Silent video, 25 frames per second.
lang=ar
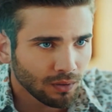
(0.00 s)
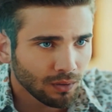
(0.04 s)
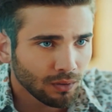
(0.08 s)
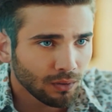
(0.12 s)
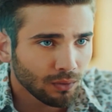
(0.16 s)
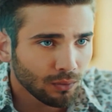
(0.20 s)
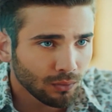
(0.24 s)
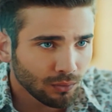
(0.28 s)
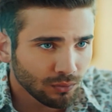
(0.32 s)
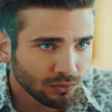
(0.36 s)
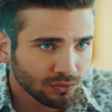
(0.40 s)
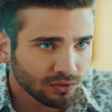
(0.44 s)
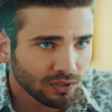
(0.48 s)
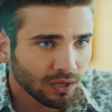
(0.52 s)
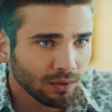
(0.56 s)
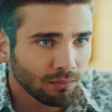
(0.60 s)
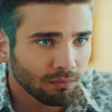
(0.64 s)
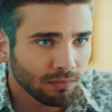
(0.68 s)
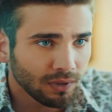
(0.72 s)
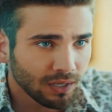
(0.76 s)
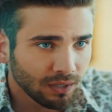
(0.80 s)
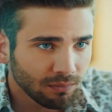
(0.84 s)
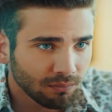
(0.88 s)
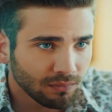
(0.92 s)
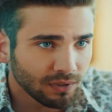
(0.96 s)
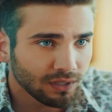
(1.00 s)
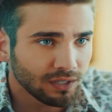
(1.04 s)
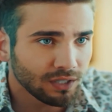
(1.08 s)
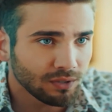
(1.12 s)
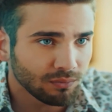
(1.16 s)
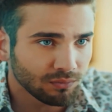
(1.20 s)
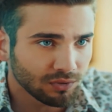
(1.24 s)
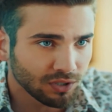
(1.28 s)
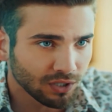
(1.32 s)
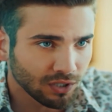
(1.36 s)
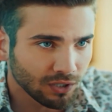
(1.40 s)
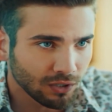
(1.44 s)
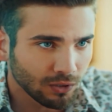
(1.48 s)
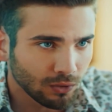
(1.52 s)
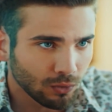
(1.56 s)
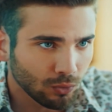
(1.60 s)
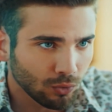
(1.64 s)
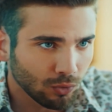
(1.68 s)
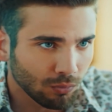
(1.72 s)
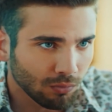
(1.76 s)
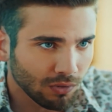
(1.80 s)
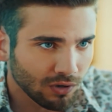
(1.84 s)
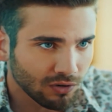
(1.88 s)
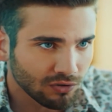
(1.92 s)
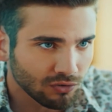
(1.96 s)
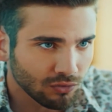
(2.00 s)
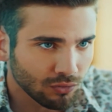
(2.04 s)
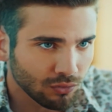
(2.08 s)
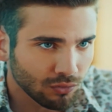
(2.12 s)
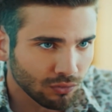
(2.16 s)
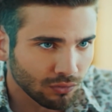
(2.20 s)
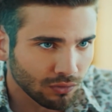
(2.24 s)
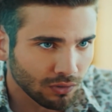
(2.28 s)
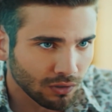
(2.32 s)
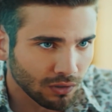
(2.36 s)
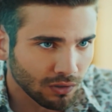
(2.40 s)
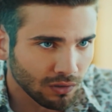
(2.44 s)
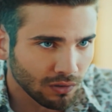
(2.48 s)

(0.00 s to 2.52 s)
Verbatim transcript: لهيك الفحص رح يصير بالطريقة اللي أنا بقول